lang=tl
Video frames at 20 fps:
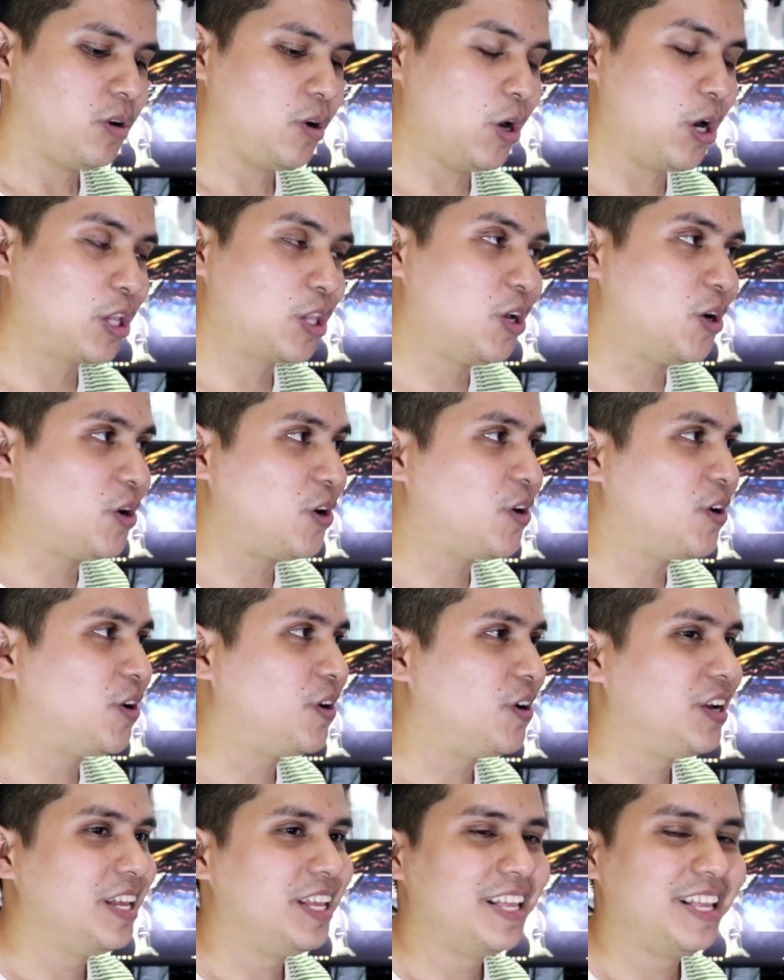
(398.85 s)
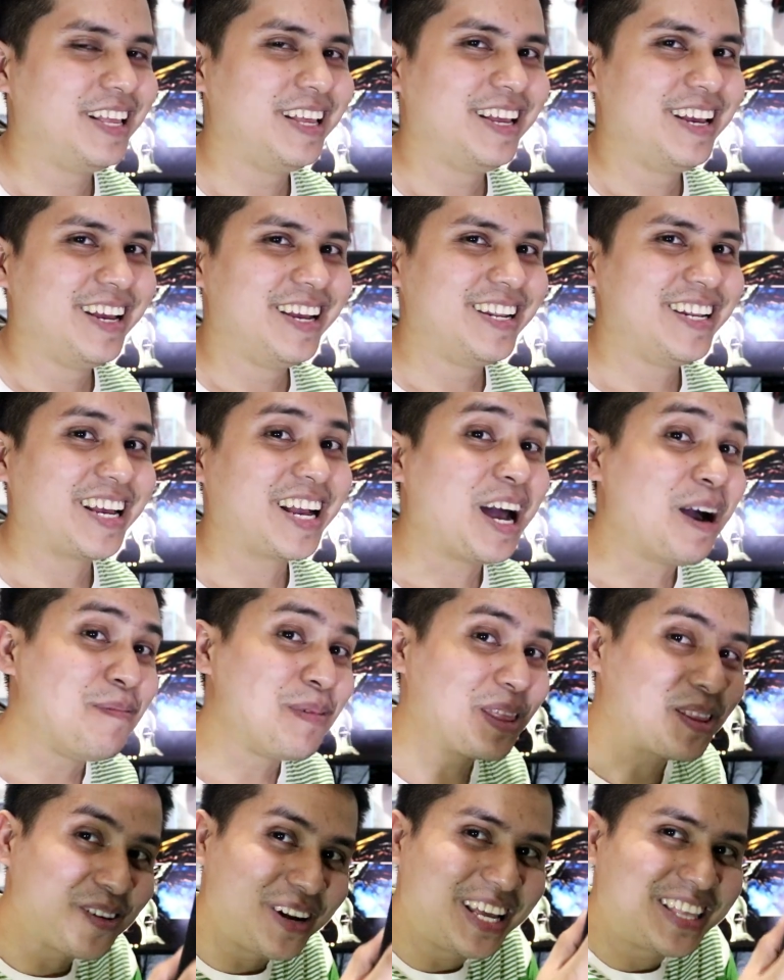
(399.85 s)
Although,
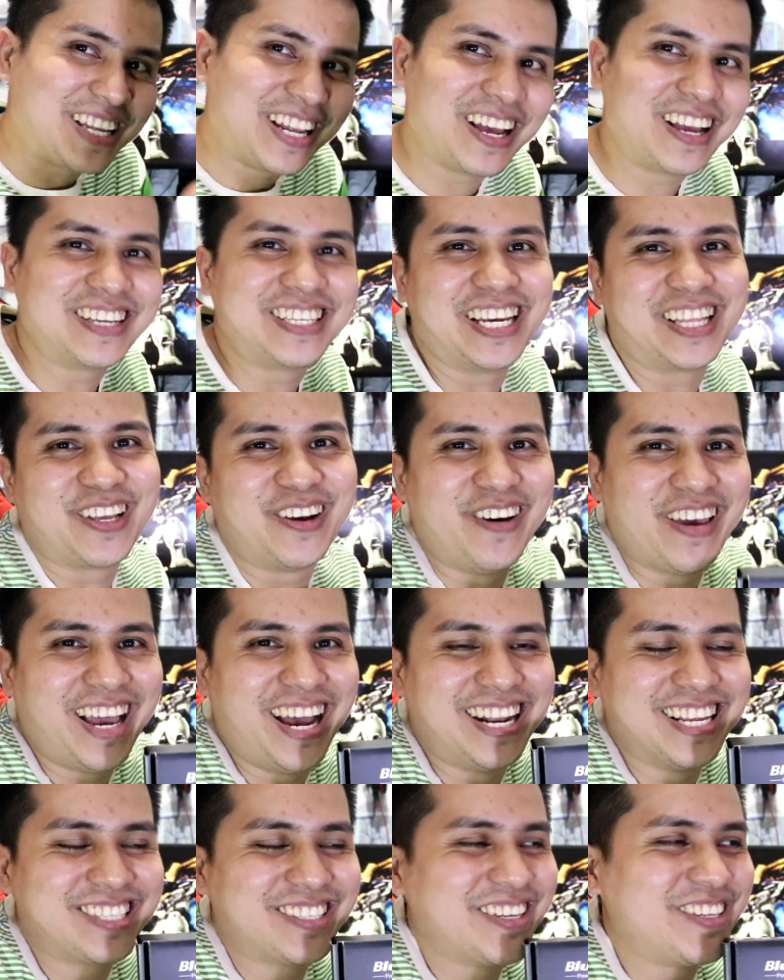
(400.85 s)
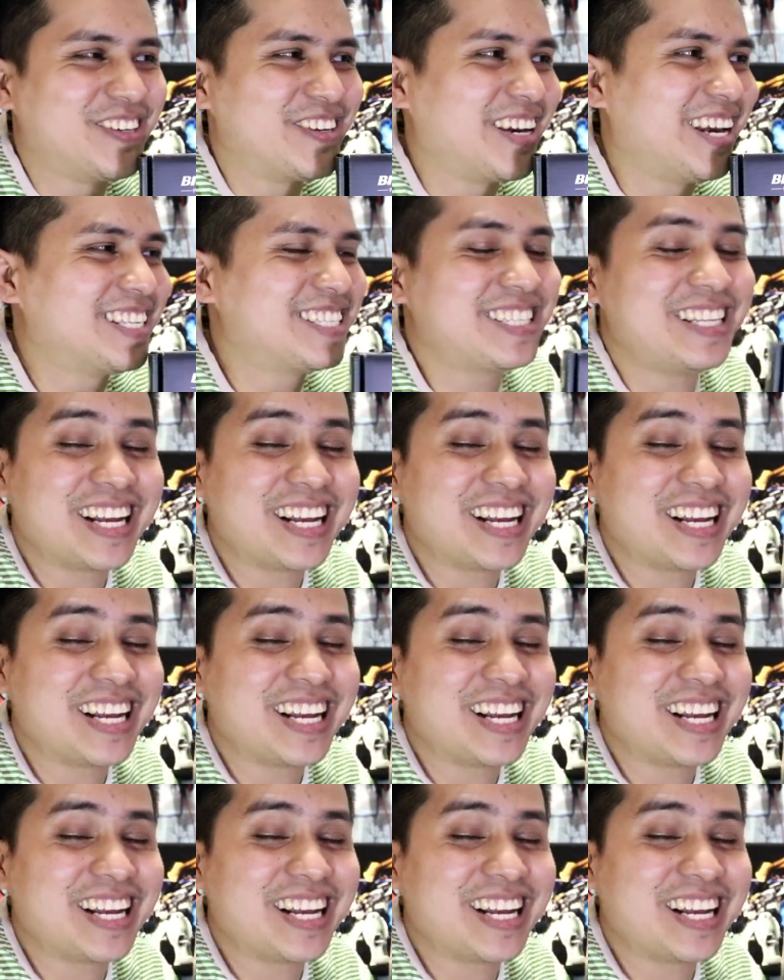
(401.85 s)
nagamit ko na talaga siya to be honest with you guys.